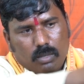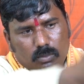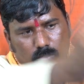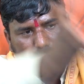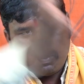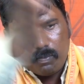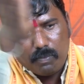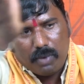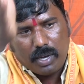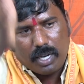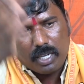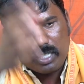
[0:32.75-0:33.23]

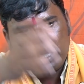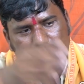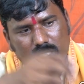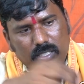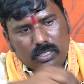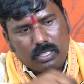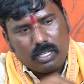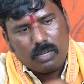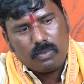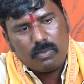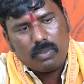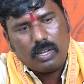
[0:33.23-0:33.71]
పుబ్బ
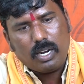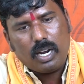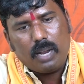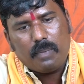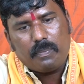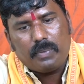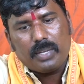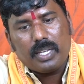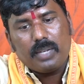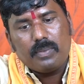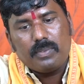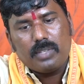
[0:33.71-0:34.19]
నక్షత్రం వల్ల
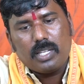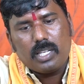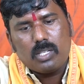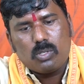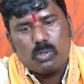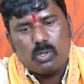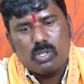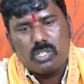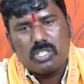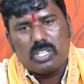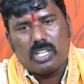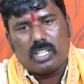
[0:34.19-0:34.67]
పేరు మీద
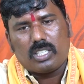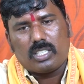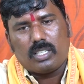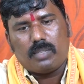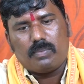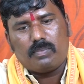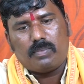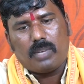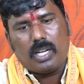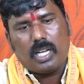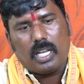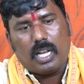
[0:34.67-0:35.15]
చూడు
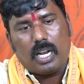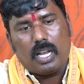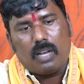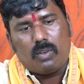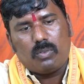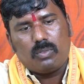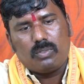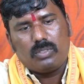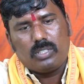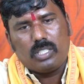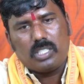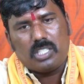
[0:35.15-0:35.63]
చిలకమ్మ ఎలా
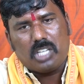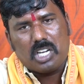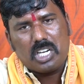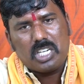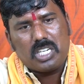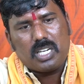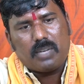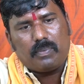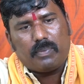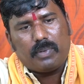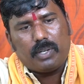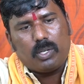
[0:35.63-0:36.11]
ఉంది
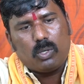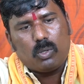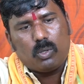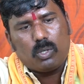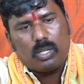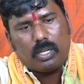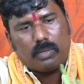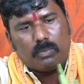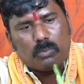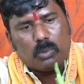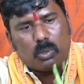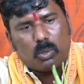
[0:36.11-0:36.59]
చేసే పనిలో
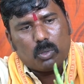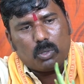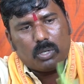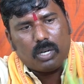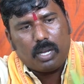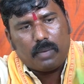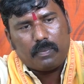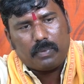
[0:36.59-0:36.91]
నమ్ముకున్న